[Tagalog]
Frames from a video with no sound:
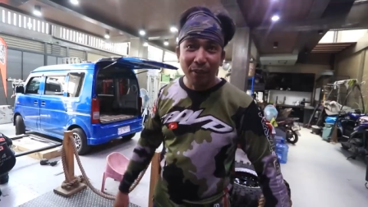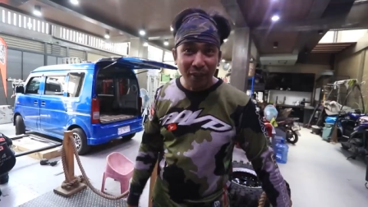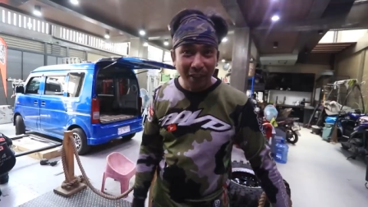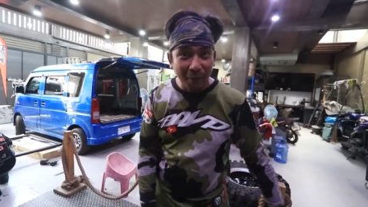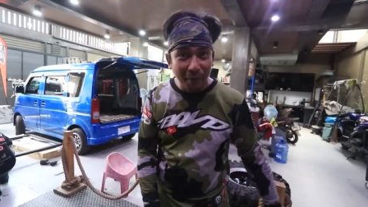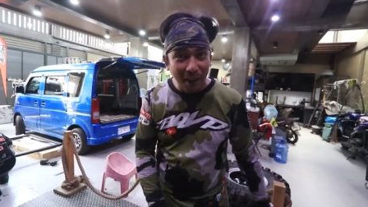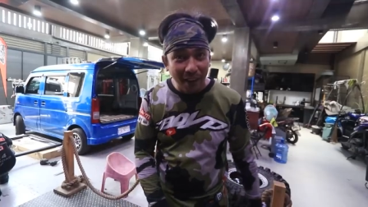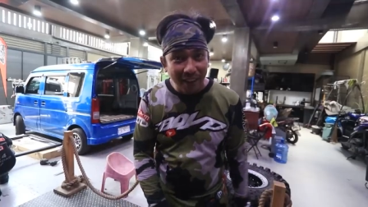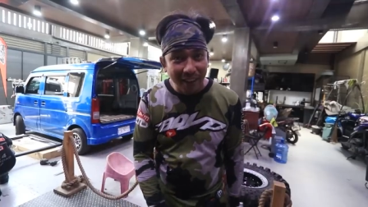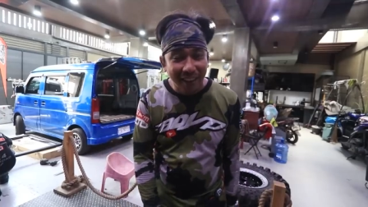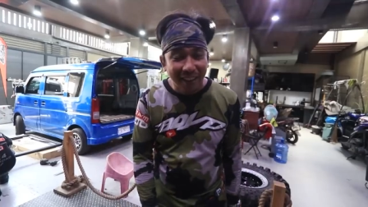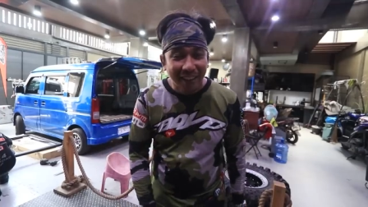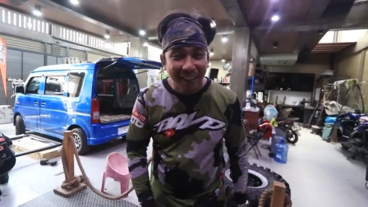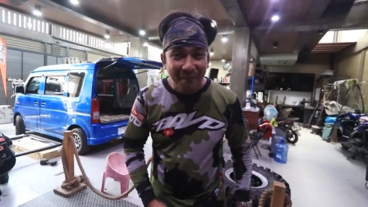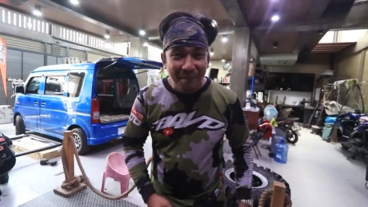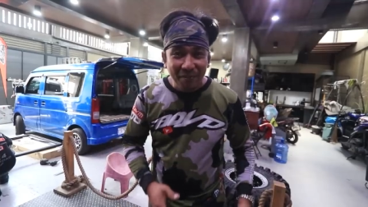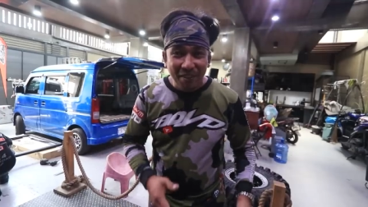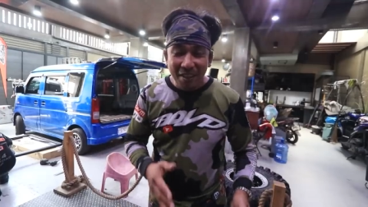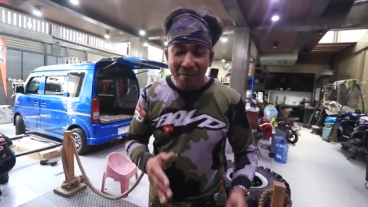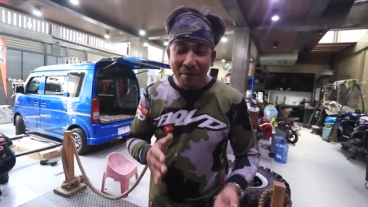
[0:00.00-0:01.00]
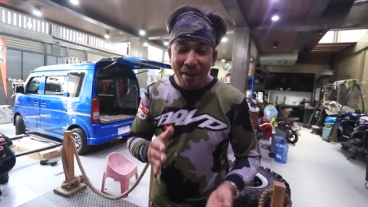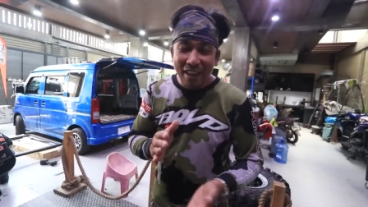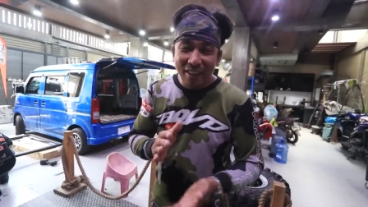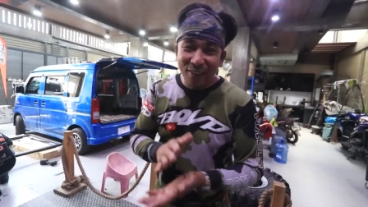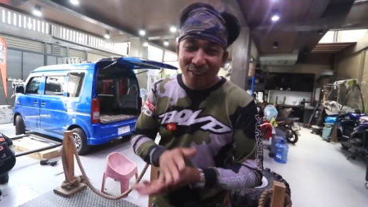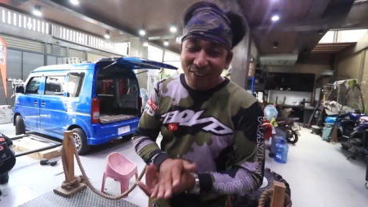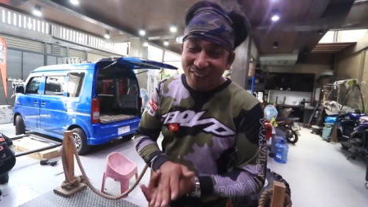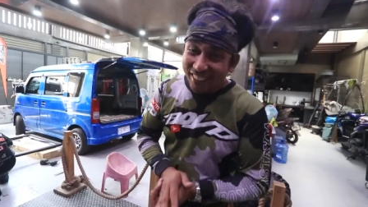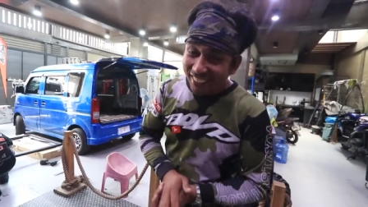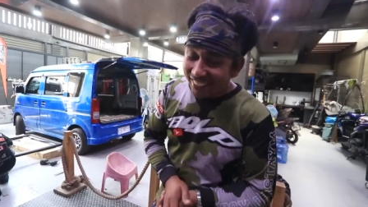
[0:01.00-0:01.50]
nyo, di ba?
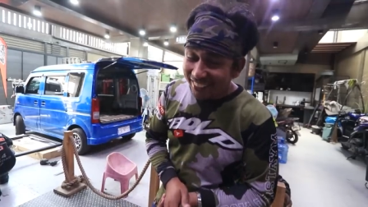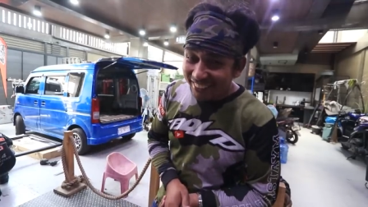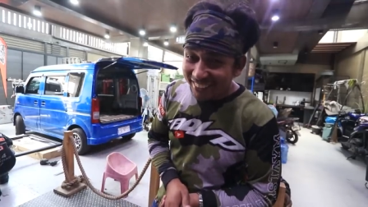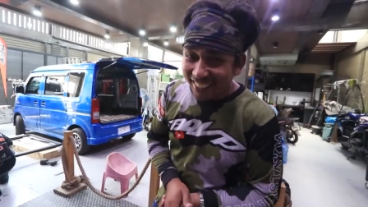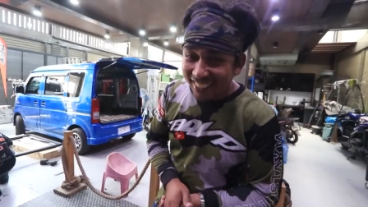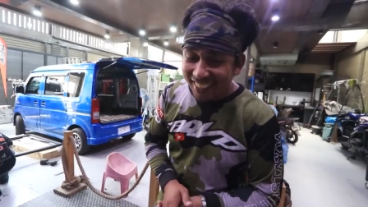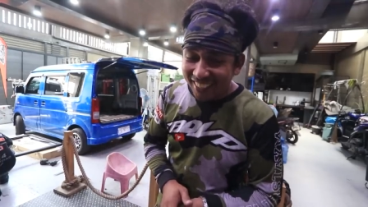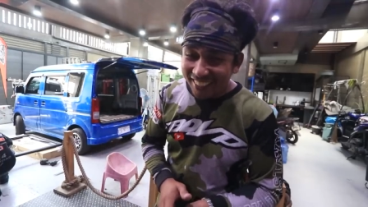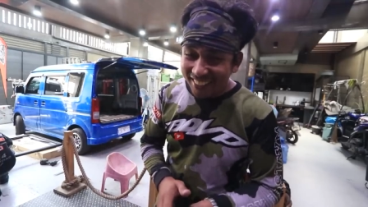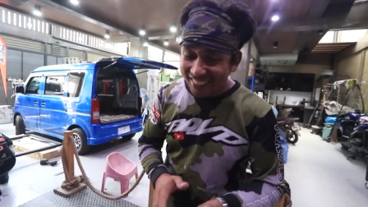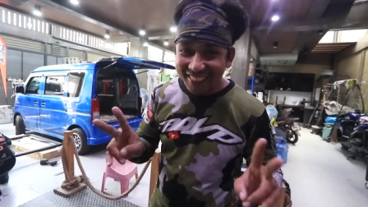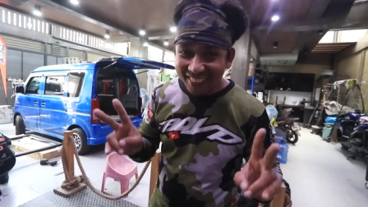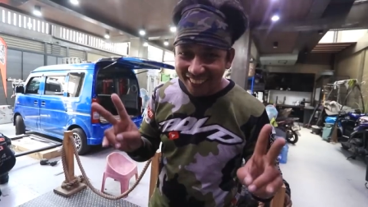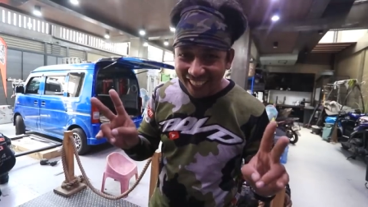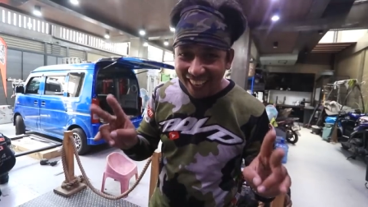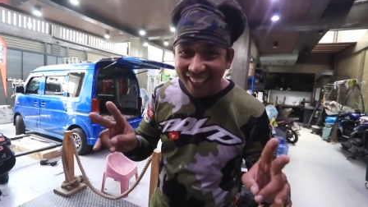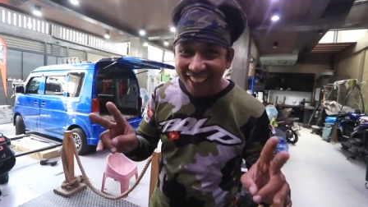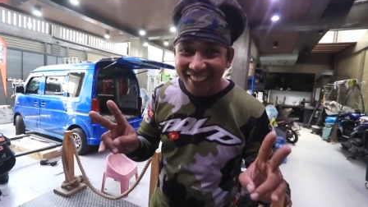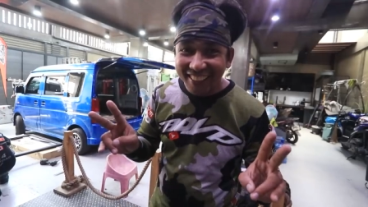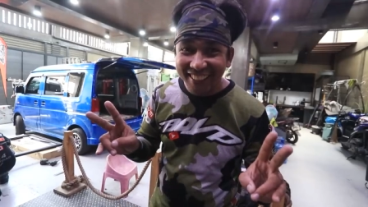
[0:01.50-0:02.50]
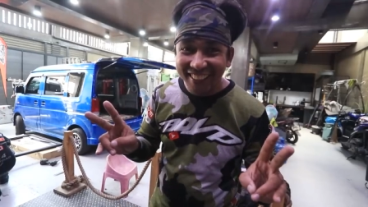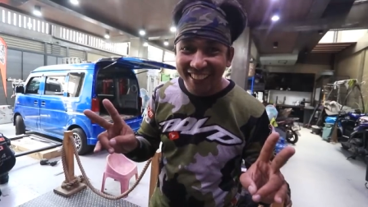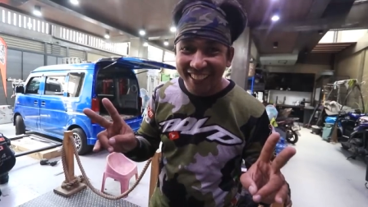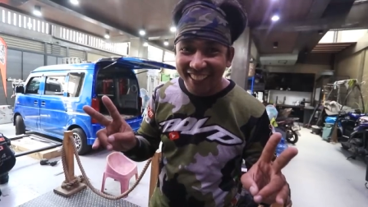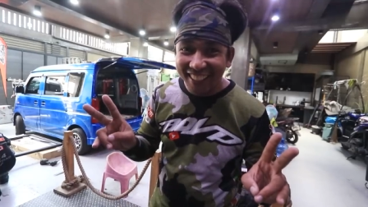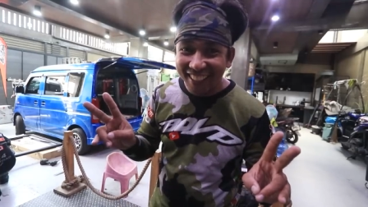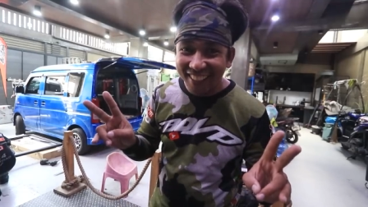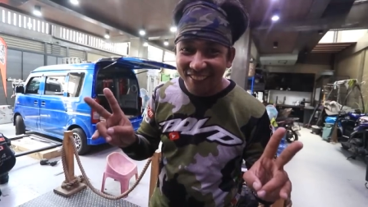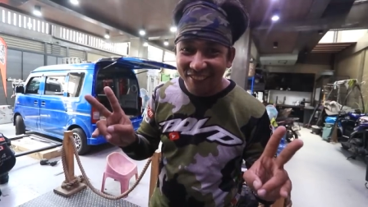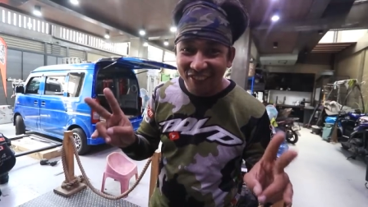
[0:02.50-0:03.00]
merong tent sa, sa taas
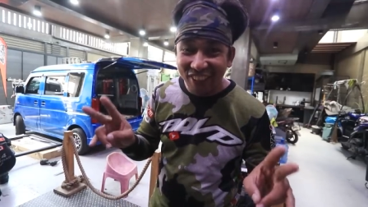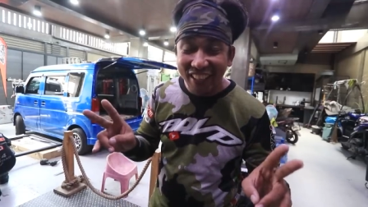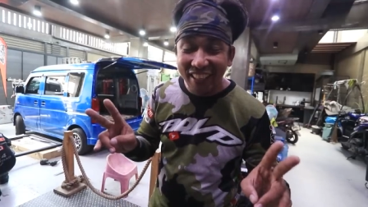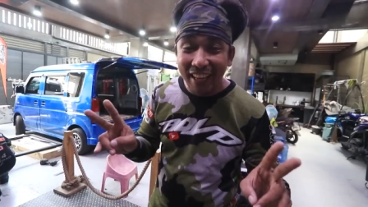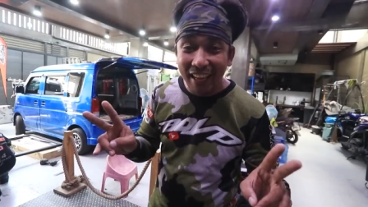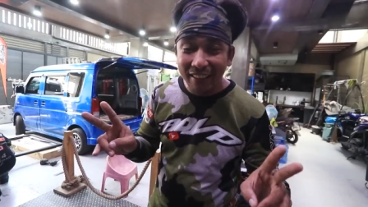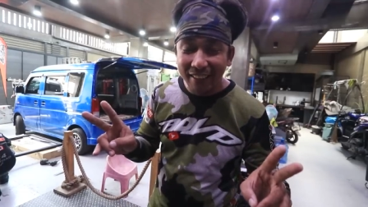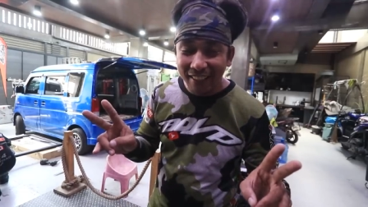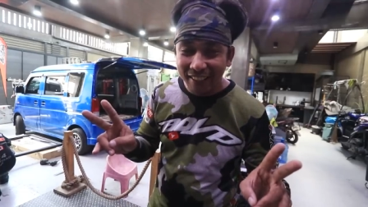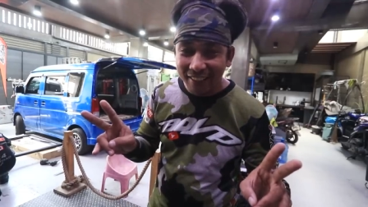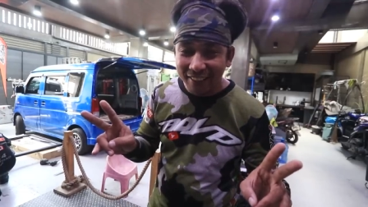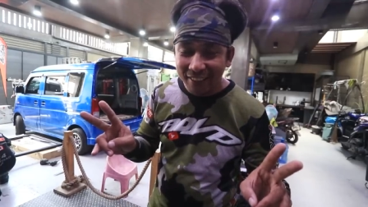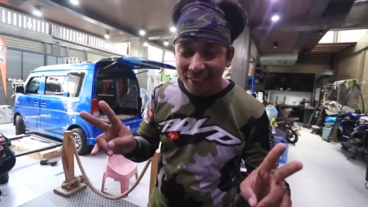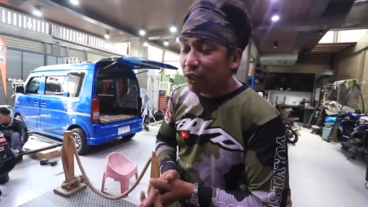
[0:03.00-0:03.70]
ng van natin.